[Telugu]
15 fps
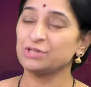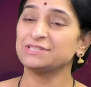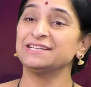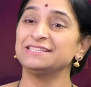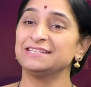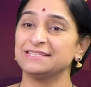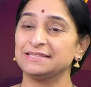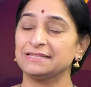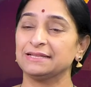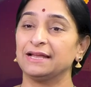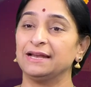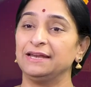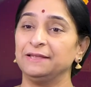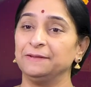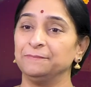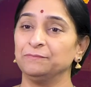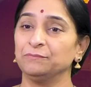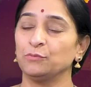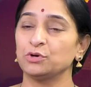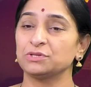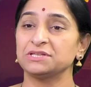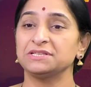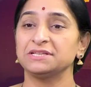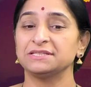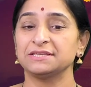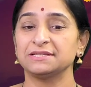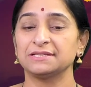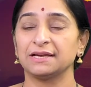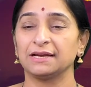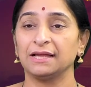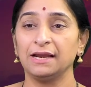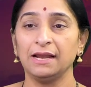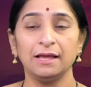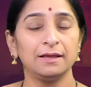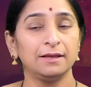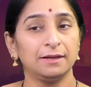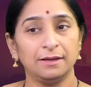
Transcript: మోసం చేసింది గడ్డి మోసం చేసేసరికల్లా